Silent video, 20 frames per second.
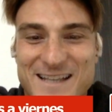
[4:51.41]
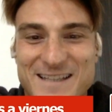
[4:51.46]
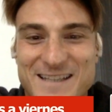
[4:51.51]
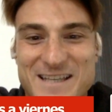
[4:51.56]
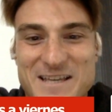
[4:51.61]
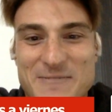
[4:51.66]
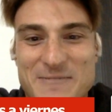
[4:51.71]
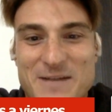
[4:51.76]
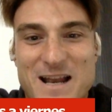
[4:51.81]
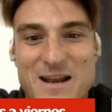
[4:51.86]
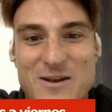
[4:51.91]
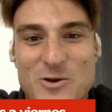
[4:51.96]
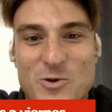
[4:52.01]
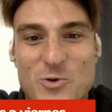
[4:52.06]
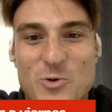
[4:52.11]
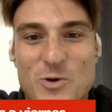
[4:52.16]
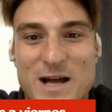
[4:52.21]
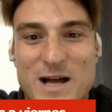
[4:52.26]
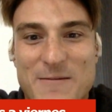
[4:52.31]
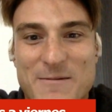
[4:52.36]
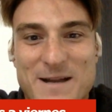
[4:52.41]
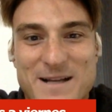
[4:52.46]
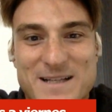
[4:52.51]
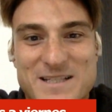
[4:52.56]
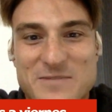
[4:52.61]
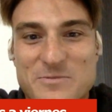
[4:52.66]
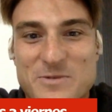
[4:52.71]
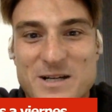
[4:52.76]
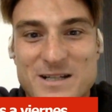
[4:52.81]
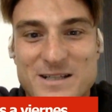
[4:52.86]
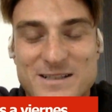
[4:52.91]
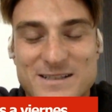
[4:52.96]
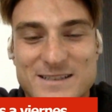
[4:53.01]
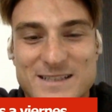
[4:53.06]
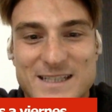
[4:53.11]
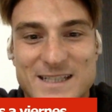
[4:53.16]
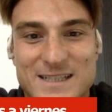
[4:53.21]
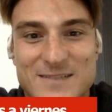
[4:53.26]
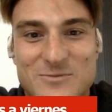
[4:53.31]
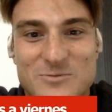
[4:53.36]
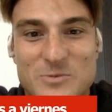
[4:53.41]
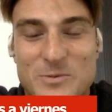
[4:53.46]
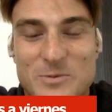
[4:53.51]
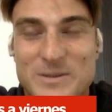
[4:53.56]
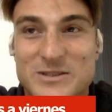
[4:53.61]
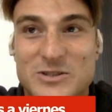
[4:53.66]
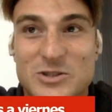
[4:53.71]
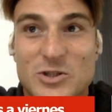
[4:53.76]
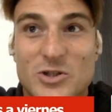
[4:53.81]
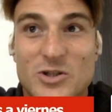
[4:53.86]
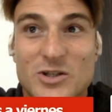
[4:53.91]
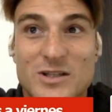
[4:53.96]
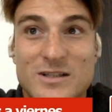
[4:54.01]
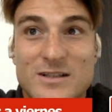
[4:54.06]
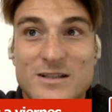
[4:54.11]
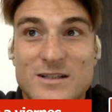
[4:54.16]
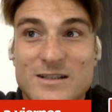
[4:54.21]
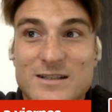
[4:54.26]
que te lleva a la locura máxima en un momento